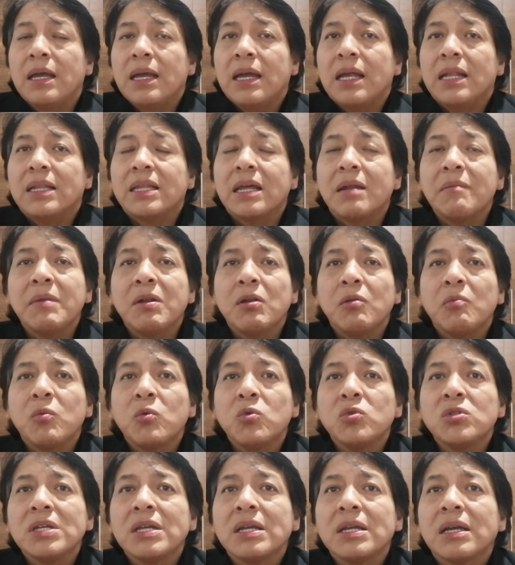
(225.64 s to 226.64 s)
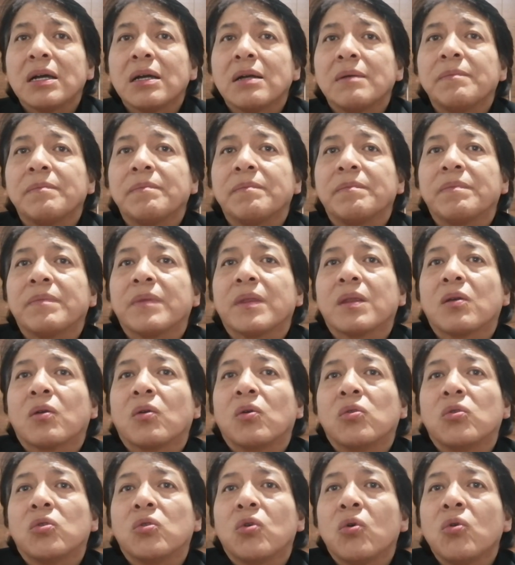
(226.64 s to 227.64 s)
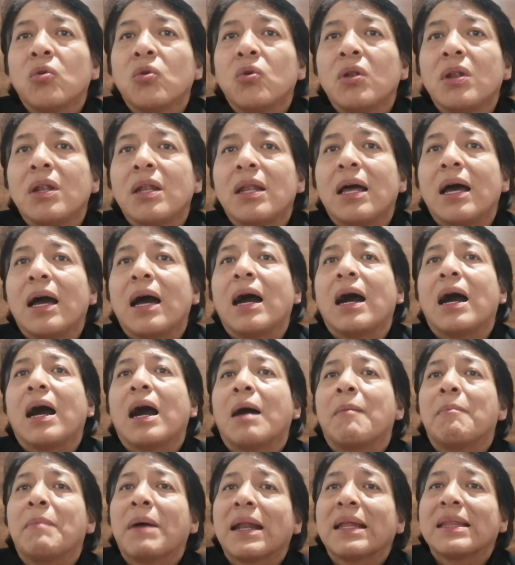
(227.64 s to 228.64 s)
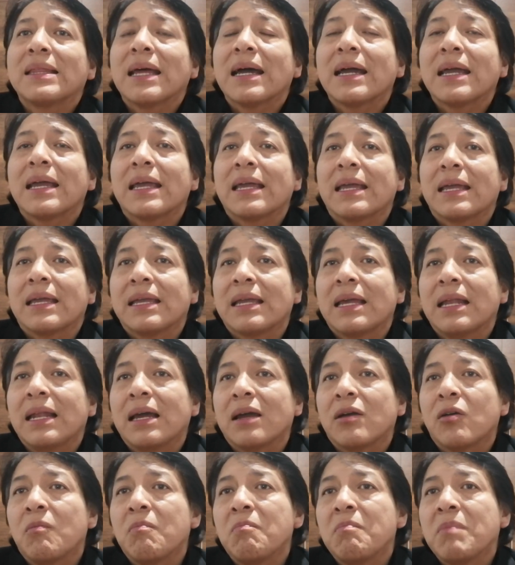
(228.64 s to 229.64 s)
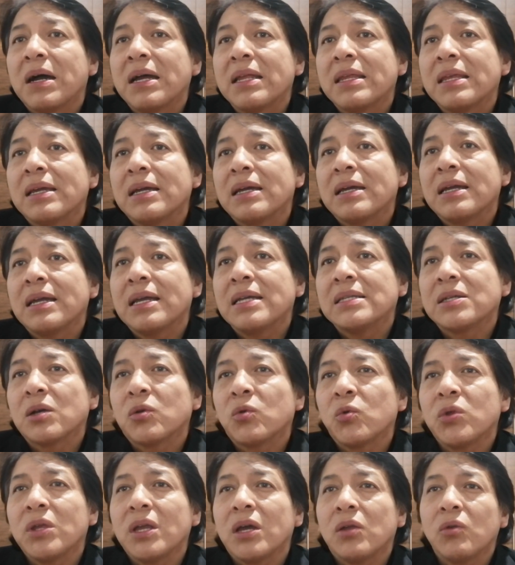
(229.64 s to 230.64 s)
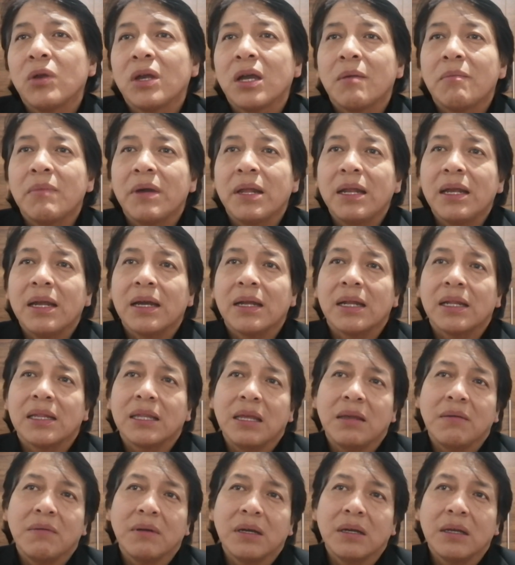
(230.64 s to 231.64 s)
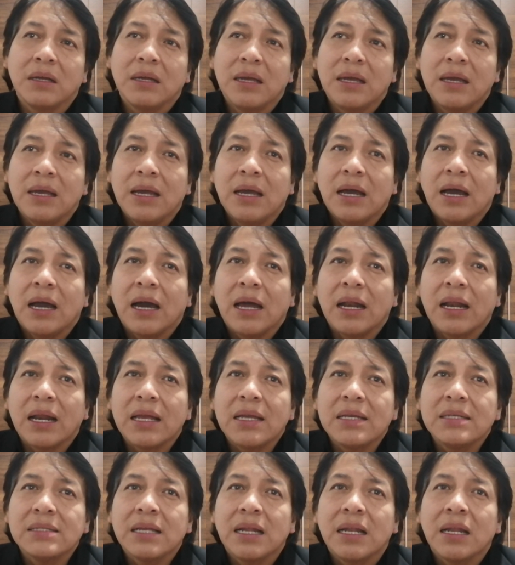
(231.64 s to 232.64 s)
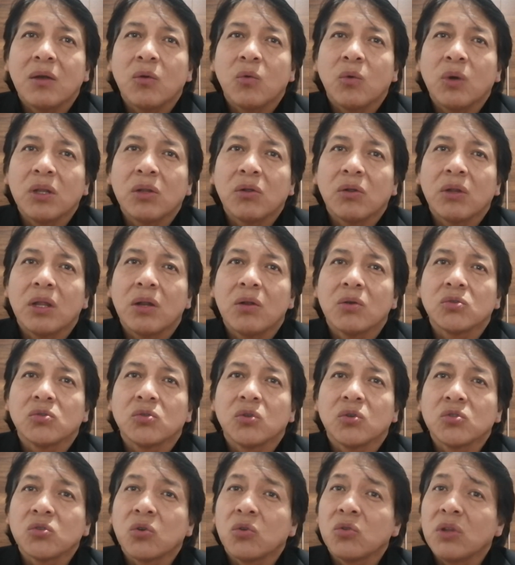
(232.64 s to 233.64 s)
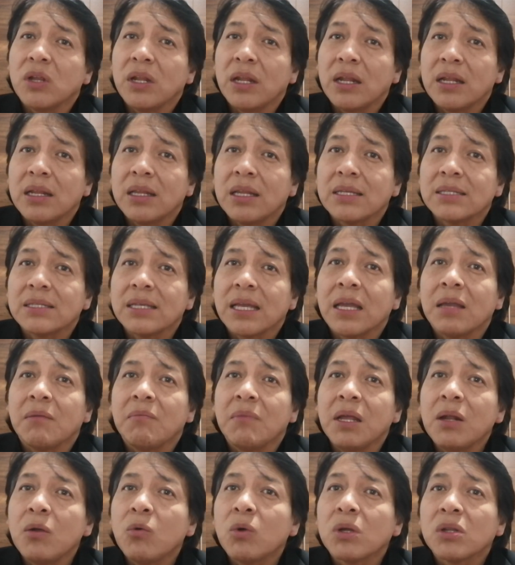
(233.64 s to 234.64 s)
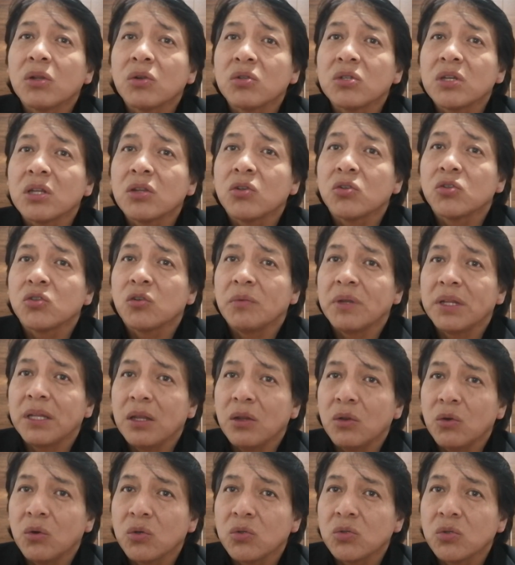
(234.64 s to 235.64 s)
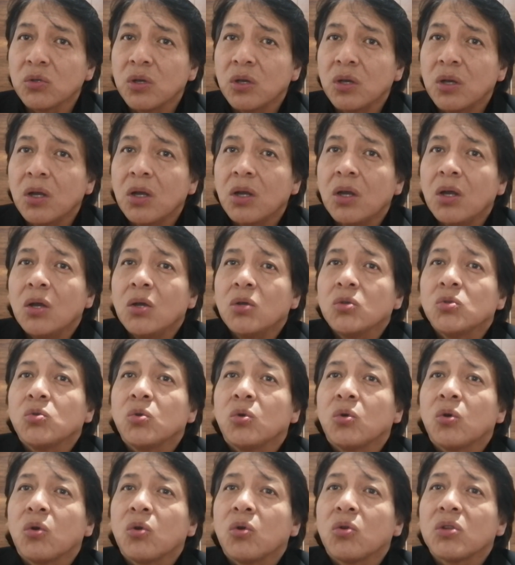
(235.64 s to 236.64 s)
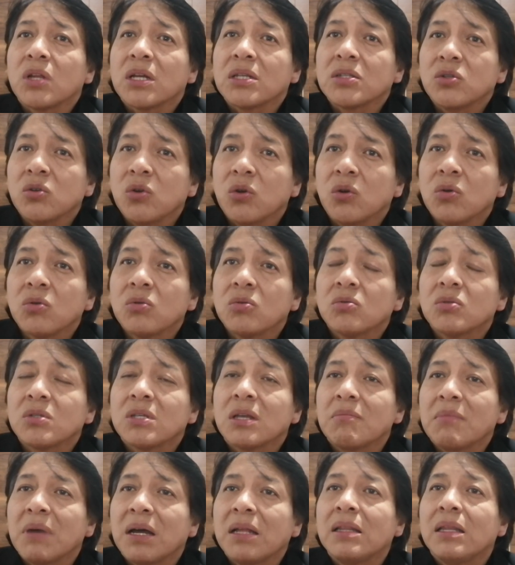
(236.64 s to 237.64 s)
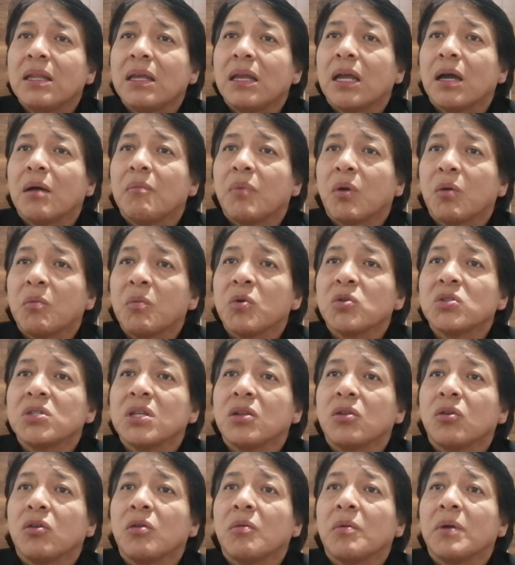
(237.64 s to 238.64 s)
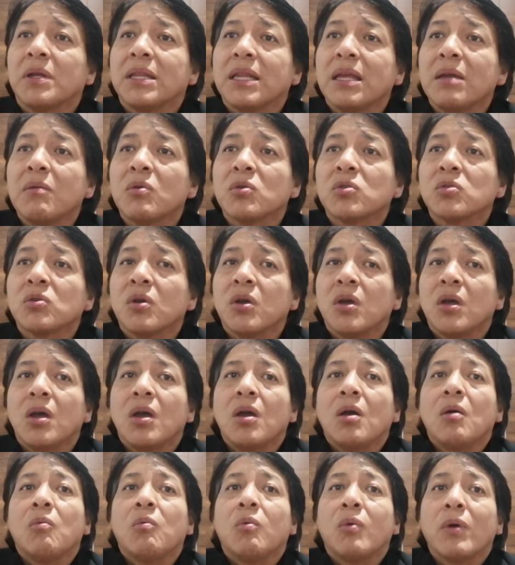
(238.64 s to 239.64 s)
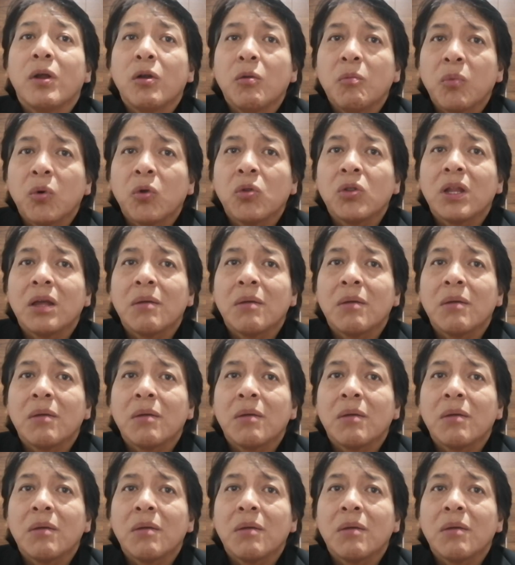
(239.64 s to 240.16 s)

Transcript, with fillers: El término música, con todo el aparataje que le acompaña, es acuñado en América Nativa a raíz del encuentro de los dos continentes en 1492 su connotación semántica, propósito y objetivos fueron por